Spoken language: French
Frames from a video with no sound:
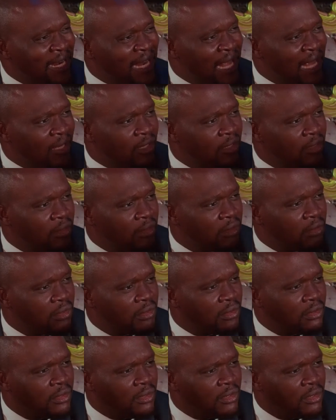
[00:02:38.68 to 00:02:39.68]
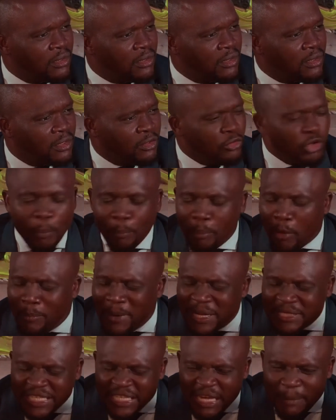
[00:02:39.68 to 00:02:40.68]
l'air le
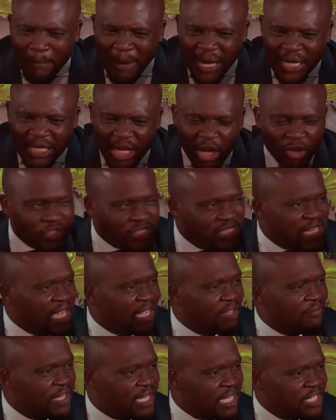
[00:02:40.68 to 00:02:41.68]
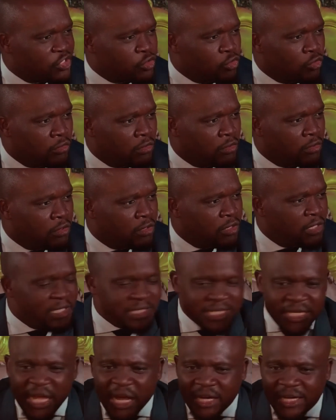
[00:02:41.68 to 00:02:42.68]
problème, ce n'est pas quand c'est arrivé, Katio.
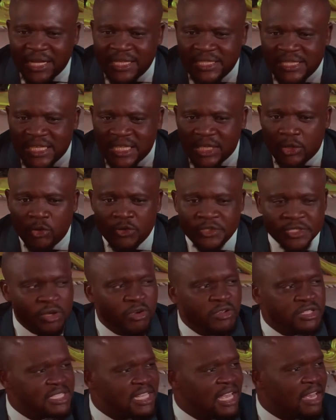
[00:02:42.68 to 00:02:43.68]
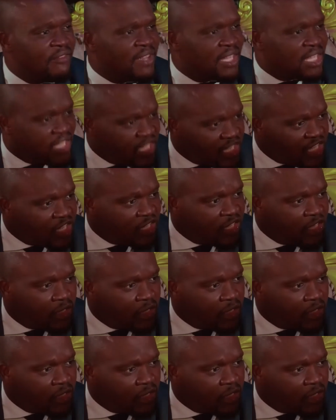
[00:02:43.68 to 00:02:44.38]
C'est dans quelles circonstances et avec qui.